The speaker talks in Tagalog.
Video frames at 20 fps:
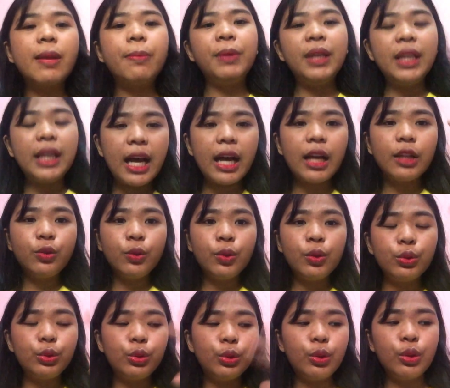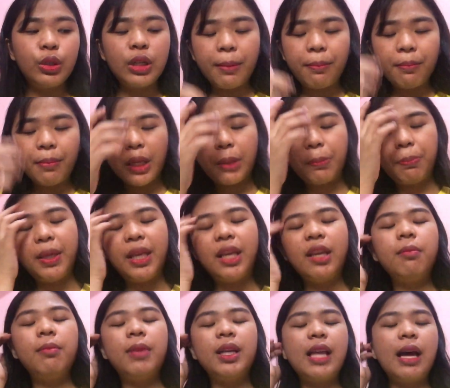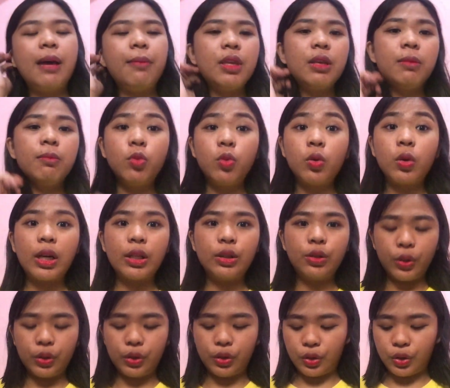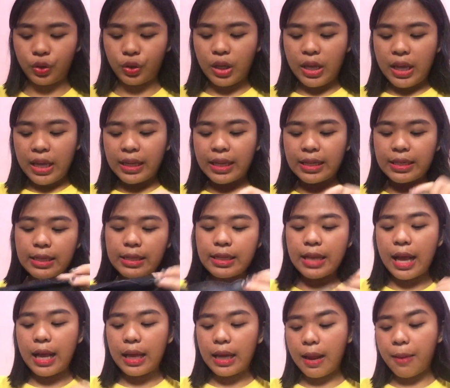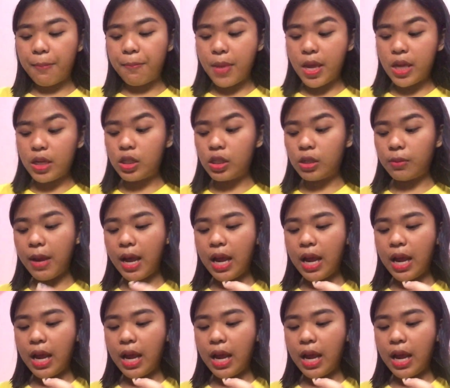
sa pinakadulo-dulo ng Bagpi. Madaming mura doon. Kasi sa harap, medj